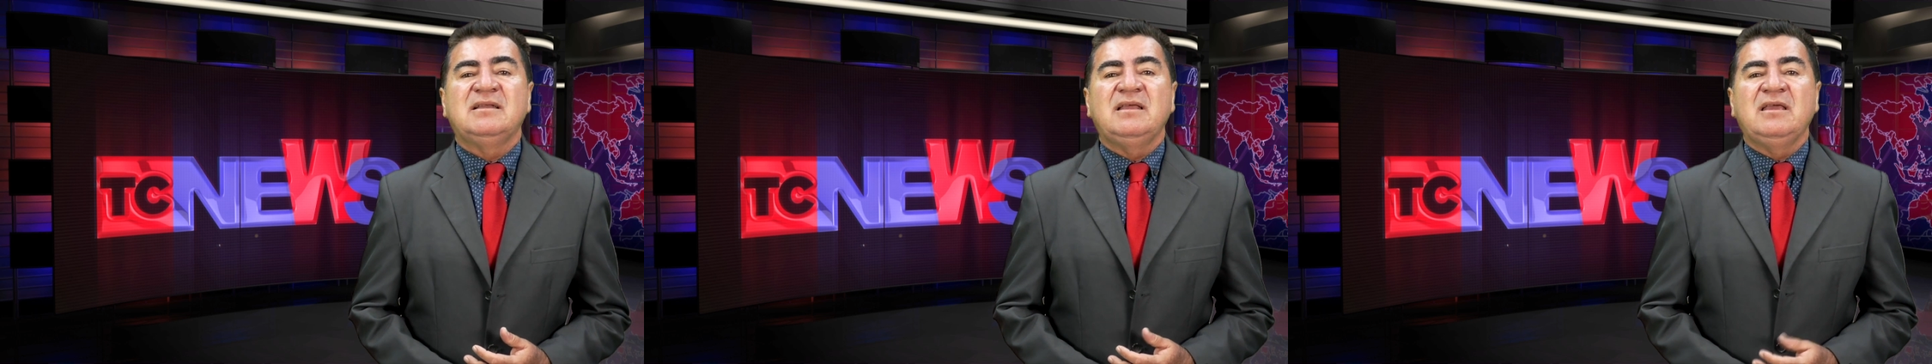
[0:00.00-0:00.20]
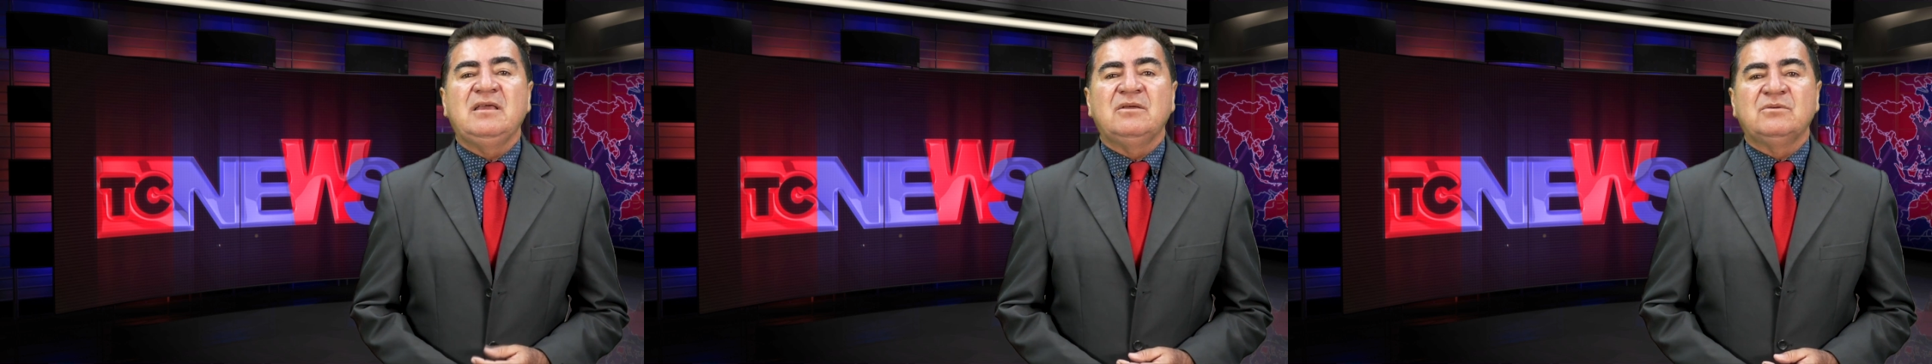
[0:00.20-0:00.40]

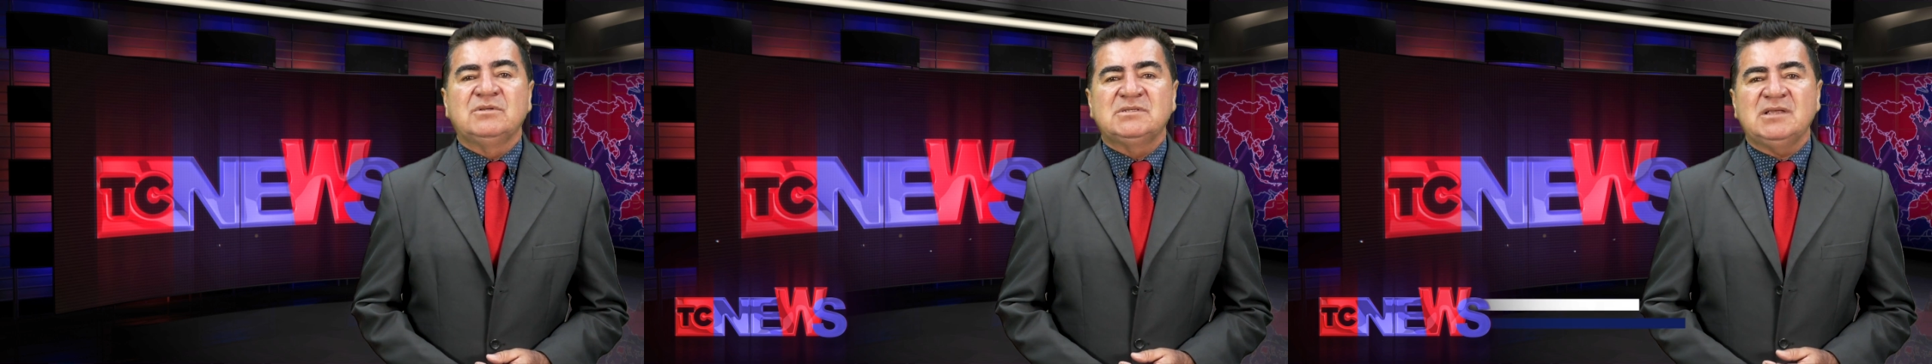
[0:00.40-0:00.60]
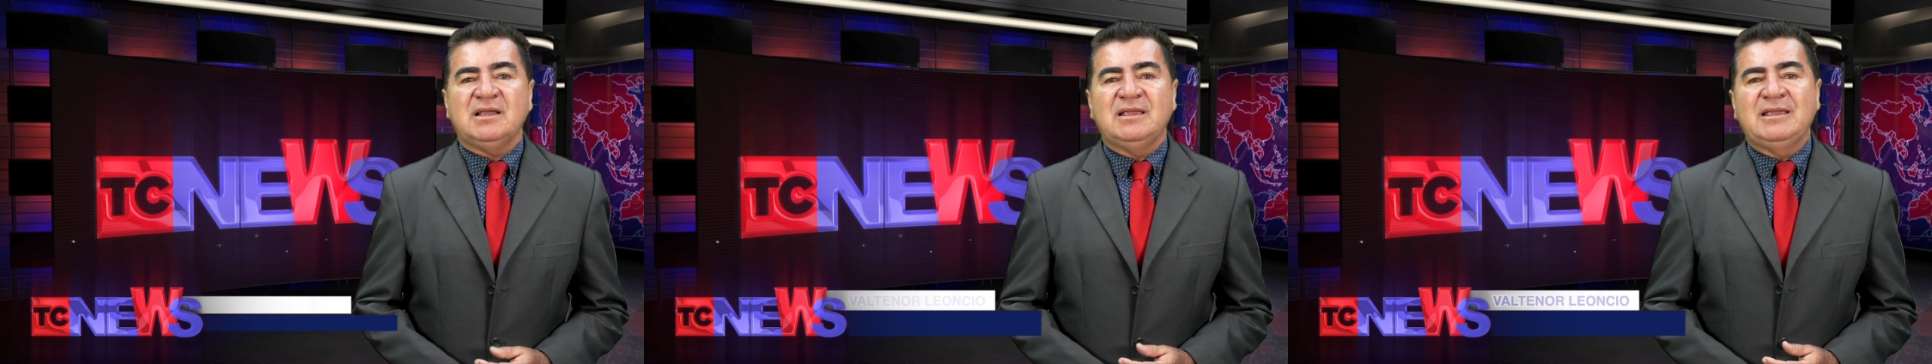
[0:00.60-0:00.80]

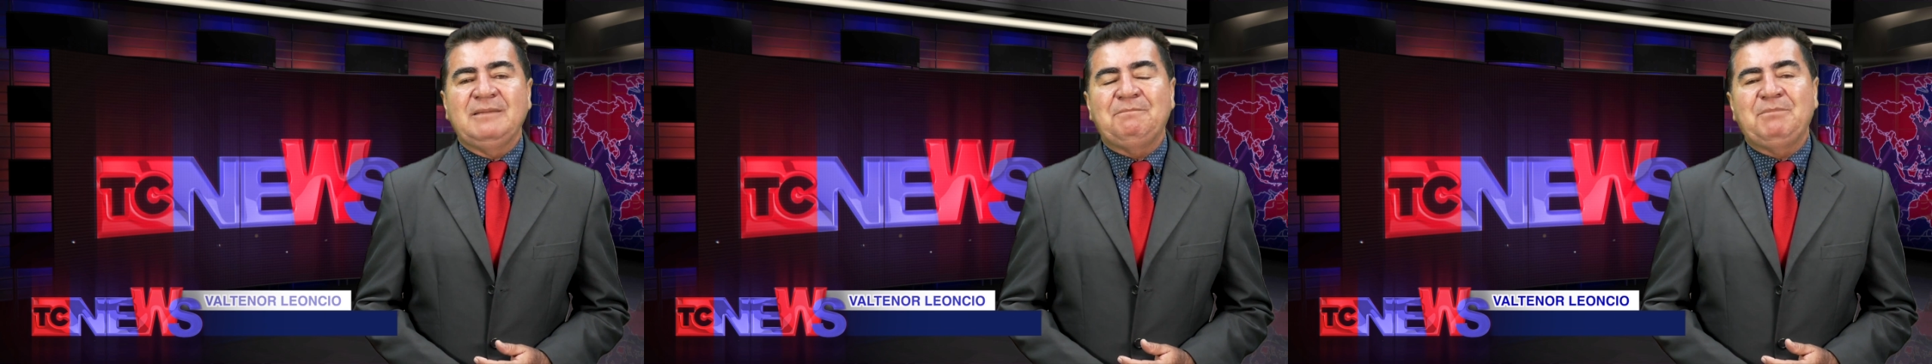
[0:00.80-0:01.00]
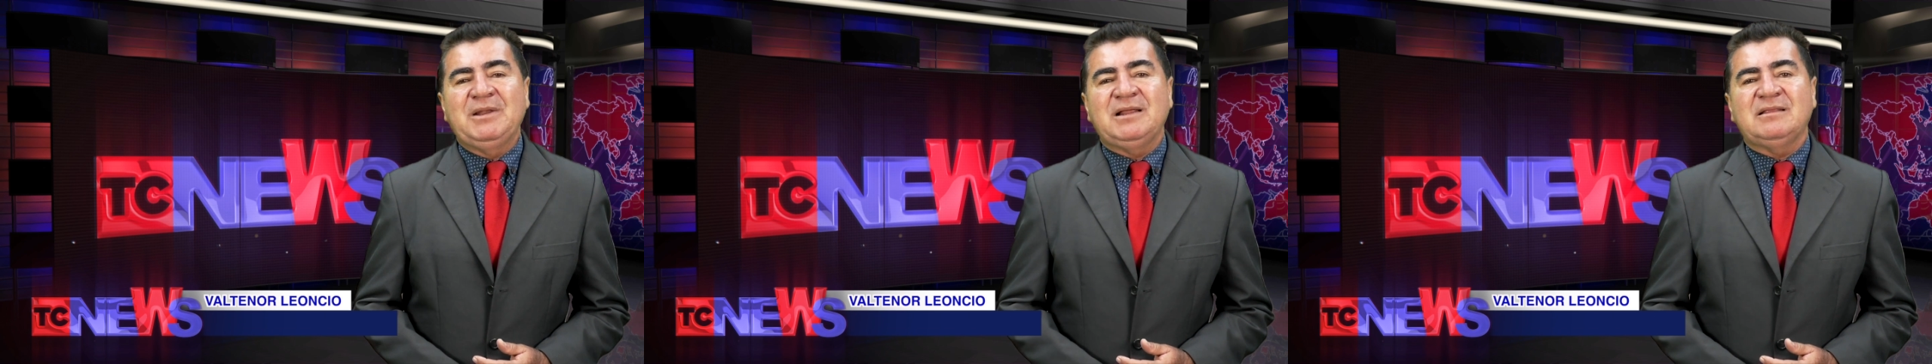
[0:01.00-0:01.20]
News
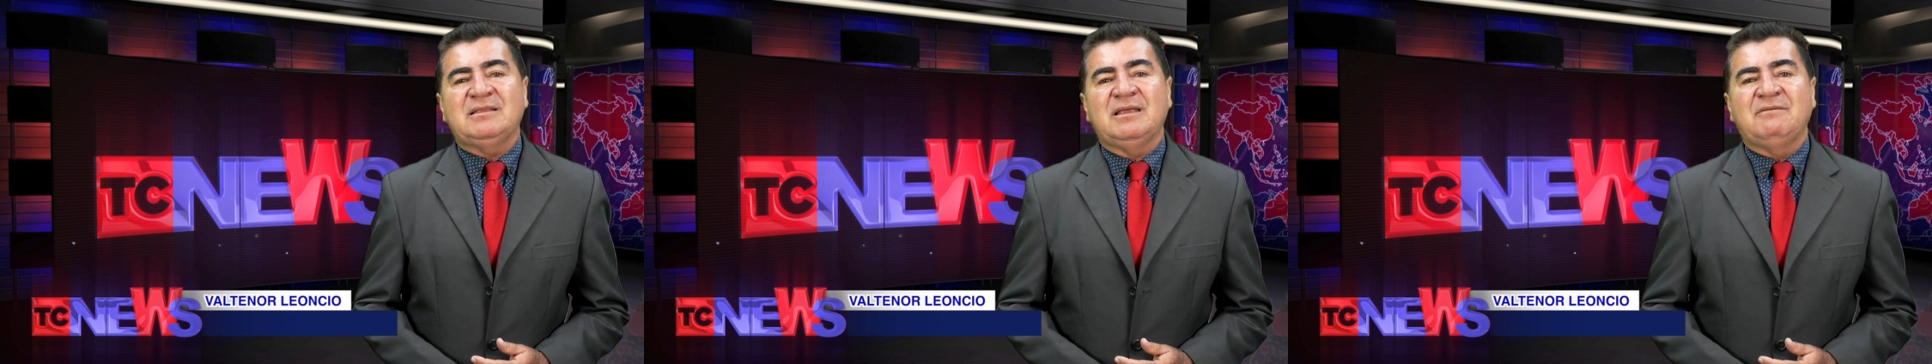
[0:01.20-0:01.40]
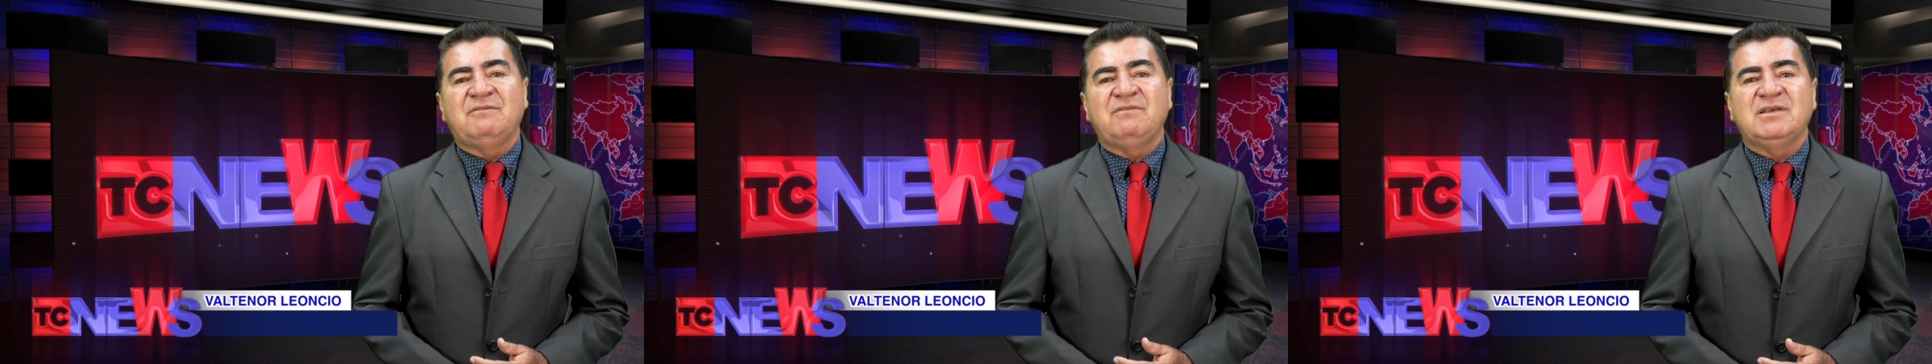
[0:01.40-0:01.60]
aqui pela
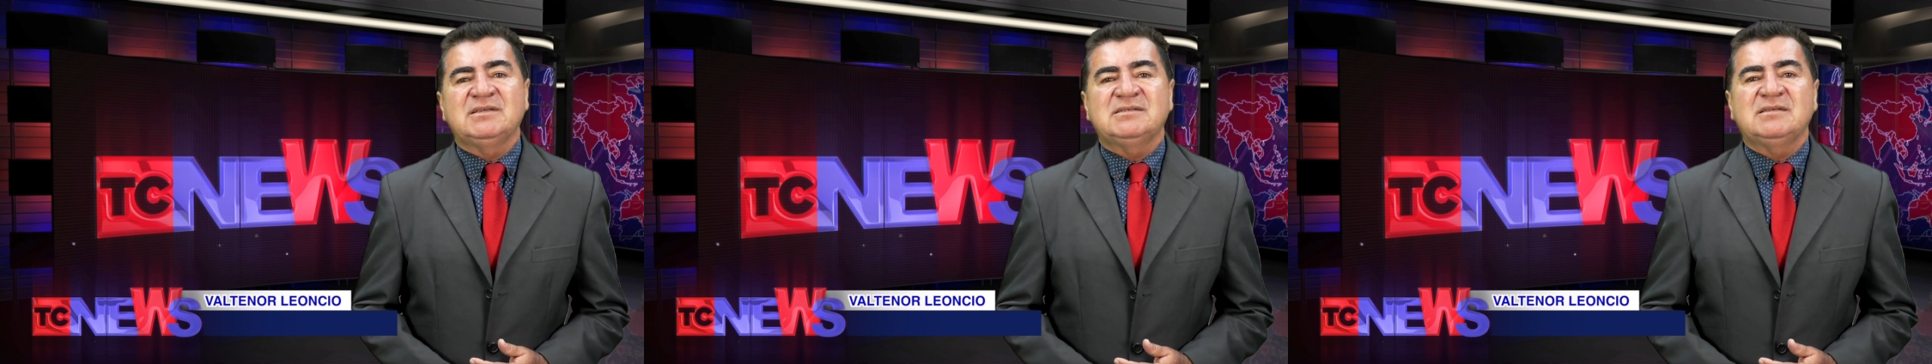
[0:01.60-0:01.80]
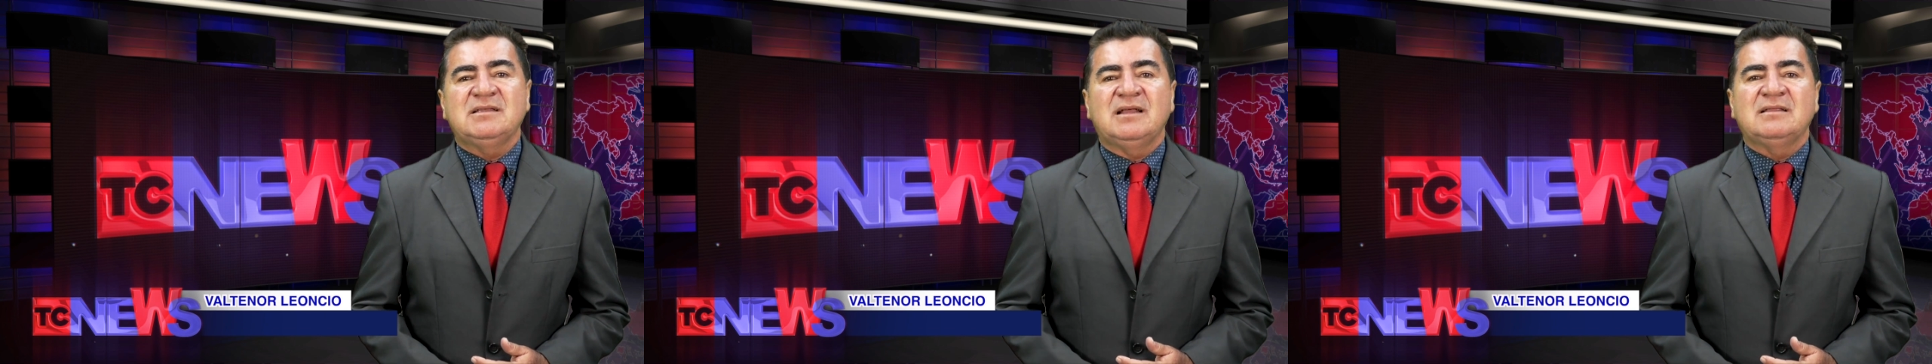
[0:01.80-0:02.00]
TV
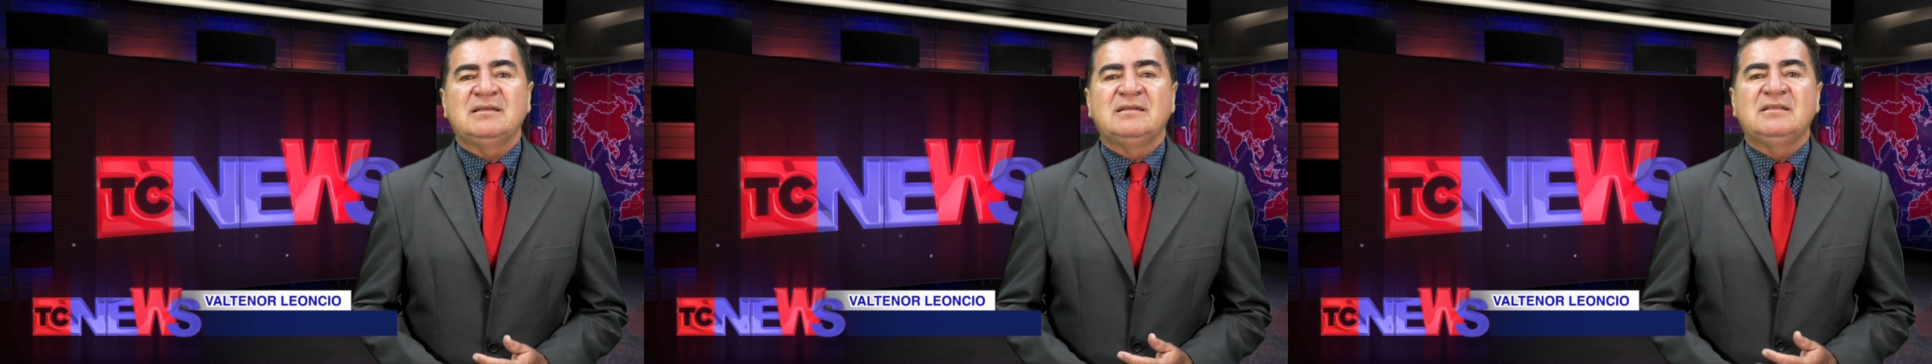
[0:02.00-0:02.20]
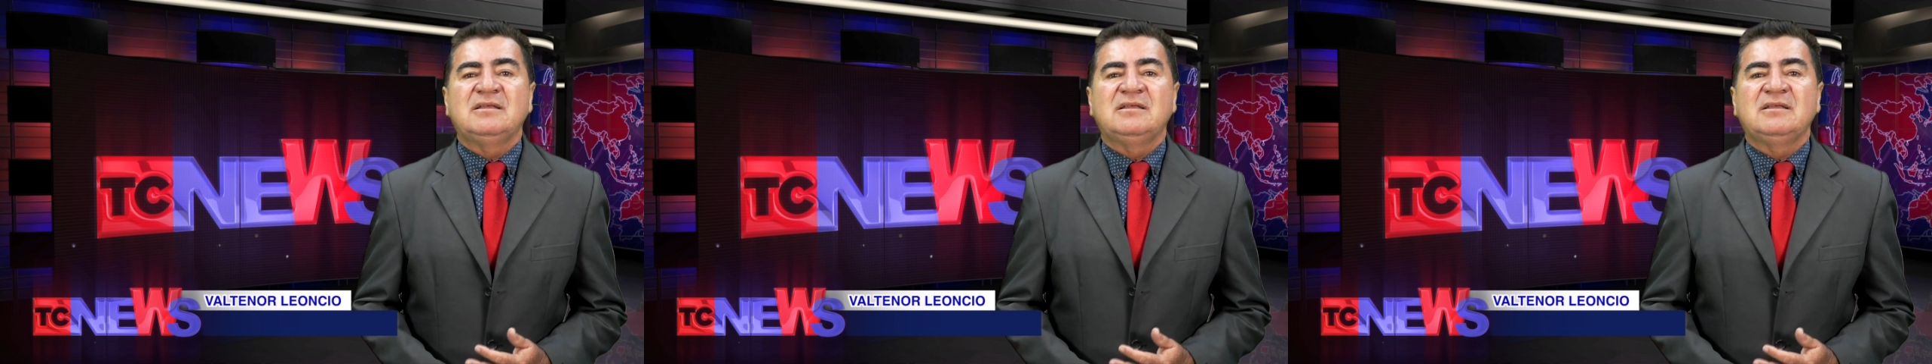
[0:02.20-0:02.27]
Cidadã